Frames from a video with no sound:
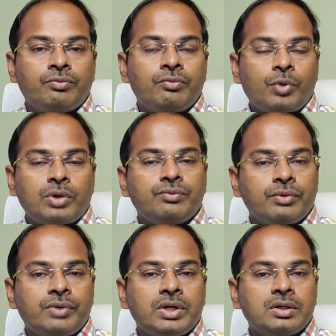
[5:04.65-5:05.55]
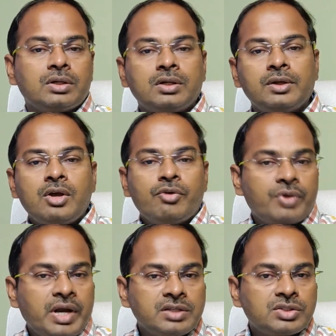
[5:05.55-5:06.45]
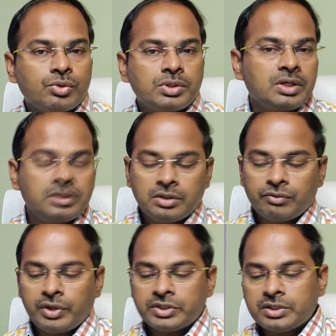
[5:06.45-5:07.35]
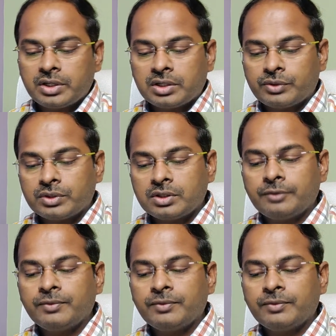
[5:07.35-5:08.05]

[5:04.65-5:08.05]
ஒன் ஃபிஃப்டீனுக்கு ஃப்ரான்ஸோடைய இன்ஃப்ளேஷன் டேட்டா வருது